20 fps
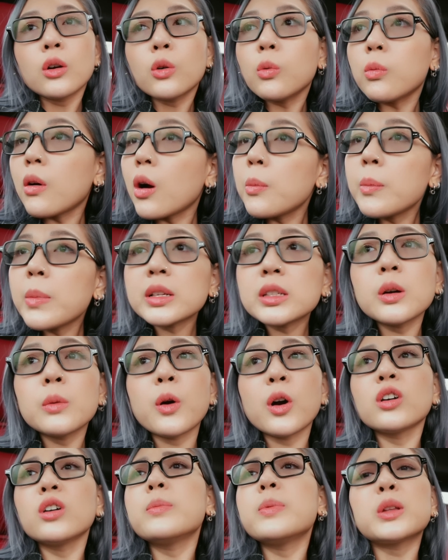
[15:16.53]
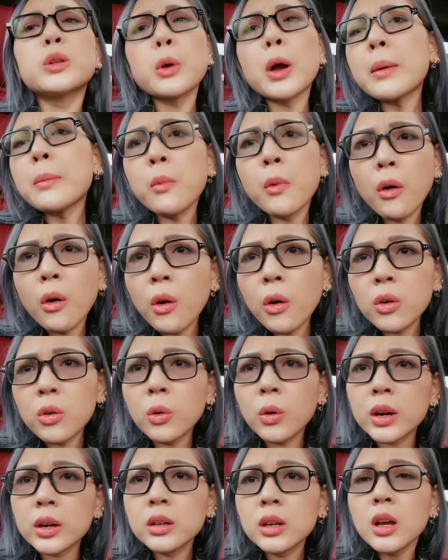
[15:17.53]
cũng không bao giờ mọi người bị toát mồ hôi
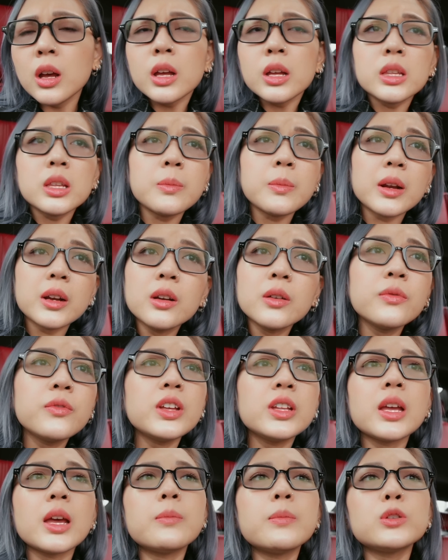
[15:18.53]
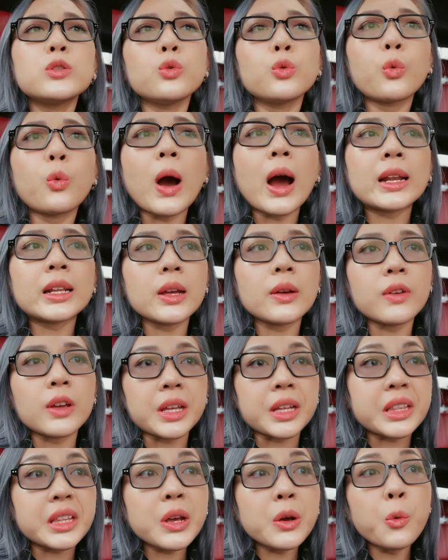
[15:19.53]
luôn nhưng mà đừng vì thế mà chủ quan tại vì
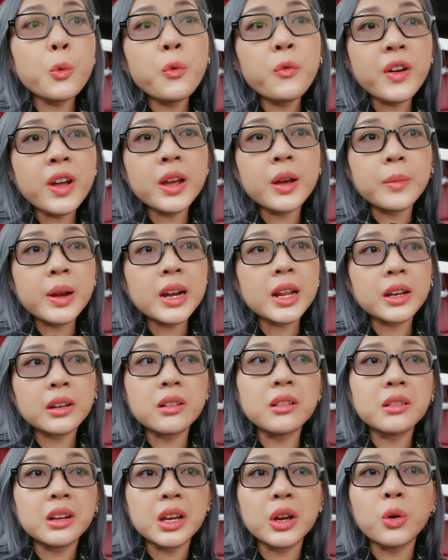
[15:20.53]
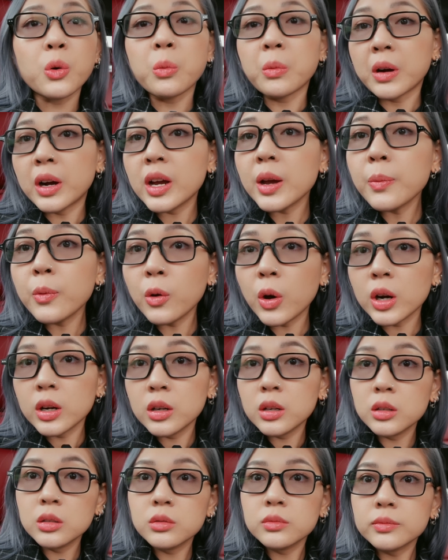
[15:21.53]
cái tia uv ở bên này cực kỳ khủng khiếp luôn
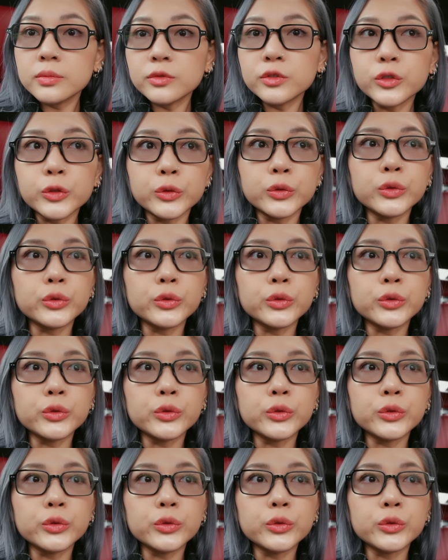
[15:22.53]
đây này anh bị chủ